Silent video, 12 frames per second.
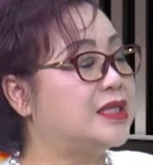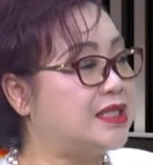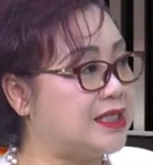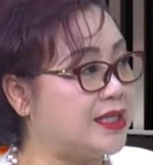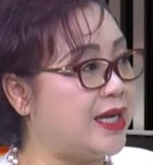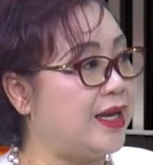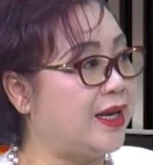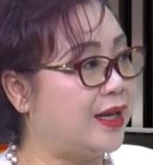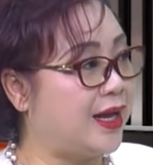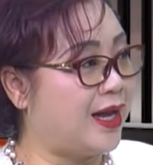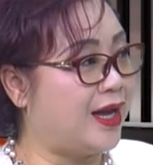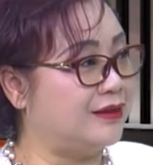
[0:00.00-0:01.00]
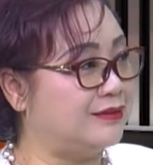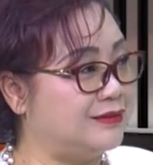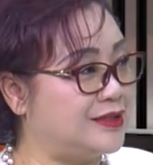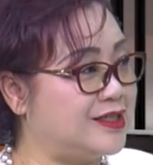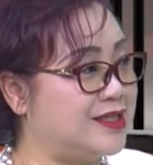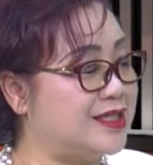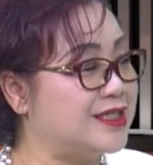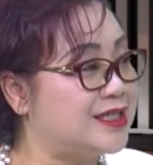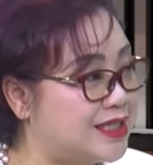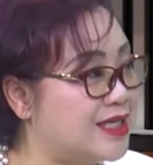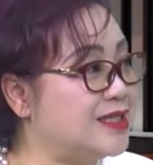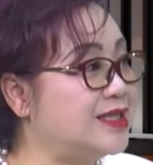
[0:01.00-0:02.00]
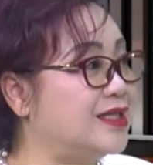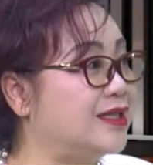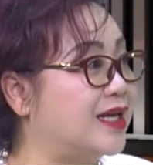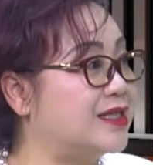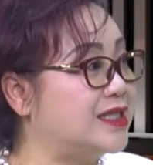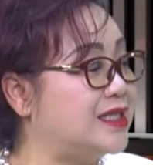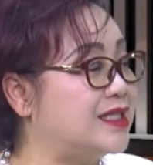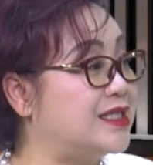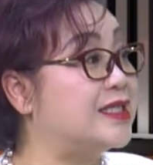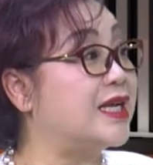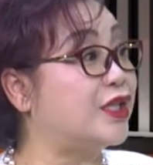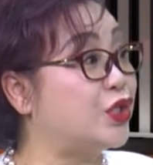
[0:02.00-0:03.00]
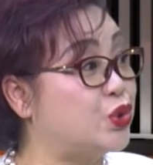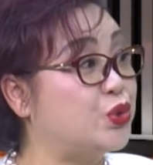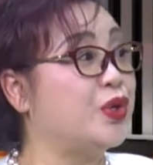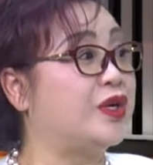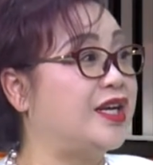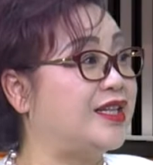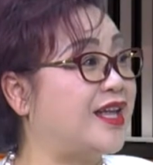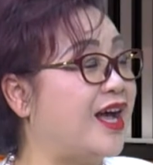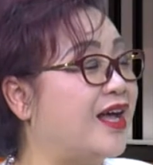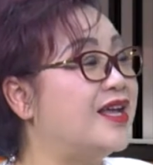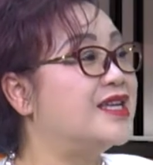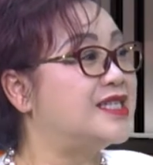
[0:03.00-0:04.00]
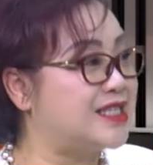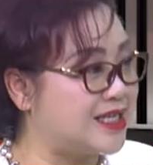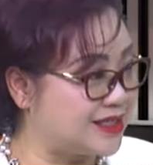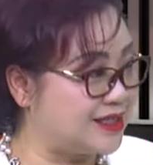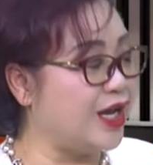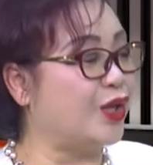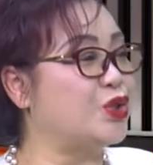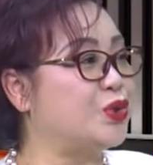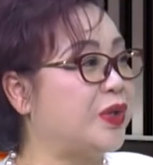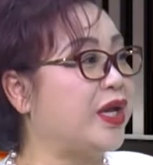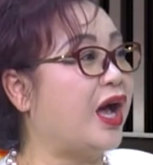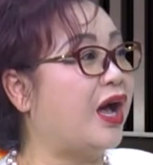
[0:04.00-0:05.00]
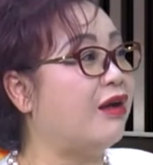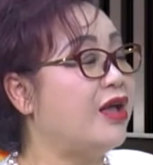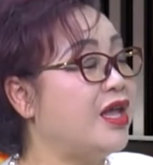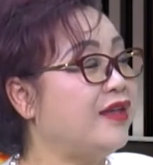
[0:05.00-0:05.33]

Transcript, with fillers: 这些啊，就是真正的这些资产的所有人的，要处理好，要处理好。